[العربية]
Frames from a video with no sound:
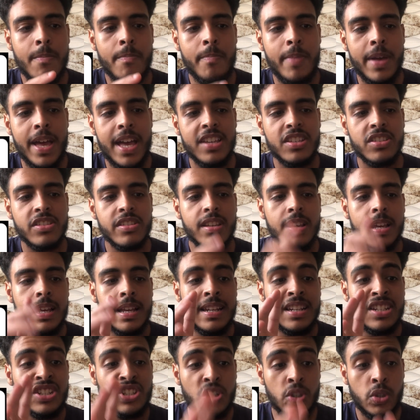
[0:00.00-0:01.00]
باش
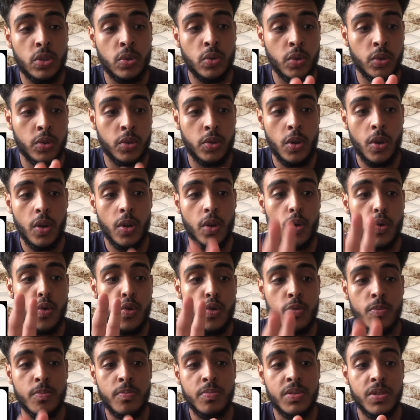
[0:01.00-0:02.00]
نشدو الدوك
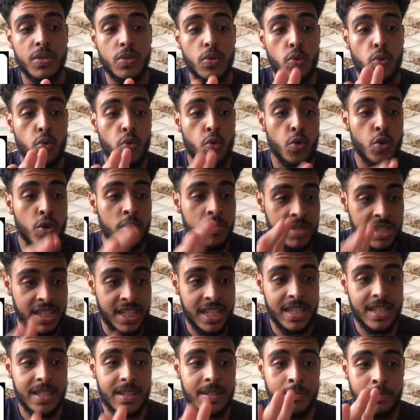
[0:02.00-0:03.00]
ونمشي
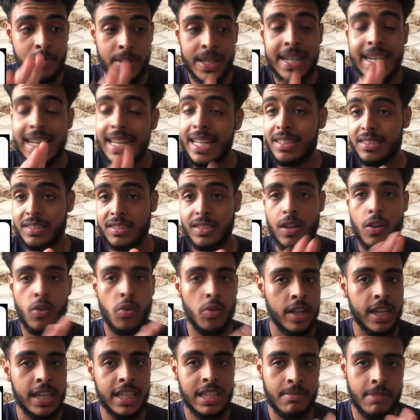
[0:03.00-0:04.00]
ونمشي به لانسا
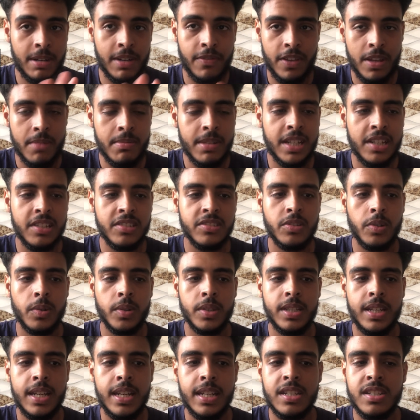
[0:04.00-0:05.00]
اوكي دابا فهمت الكيسيون
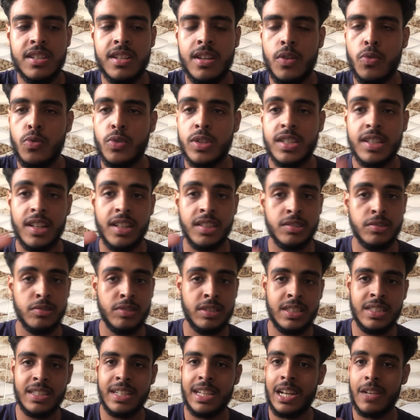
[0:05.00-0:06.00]
ديالك شنو هو التخصص
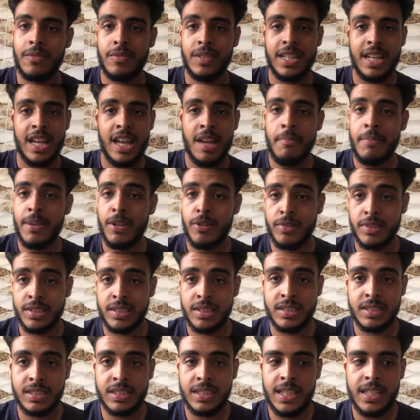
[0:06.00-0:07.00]
اللي تقرا في ديك عامين ولا
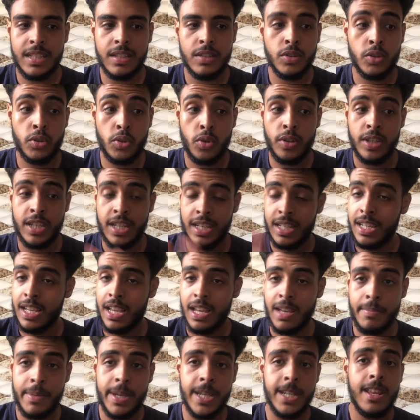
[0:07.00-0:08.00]
ثلاث سنين دوك يعني
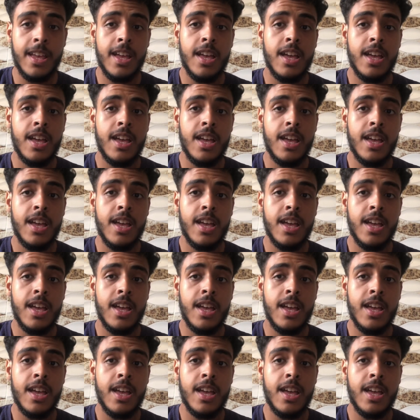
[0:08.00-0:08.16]
عامين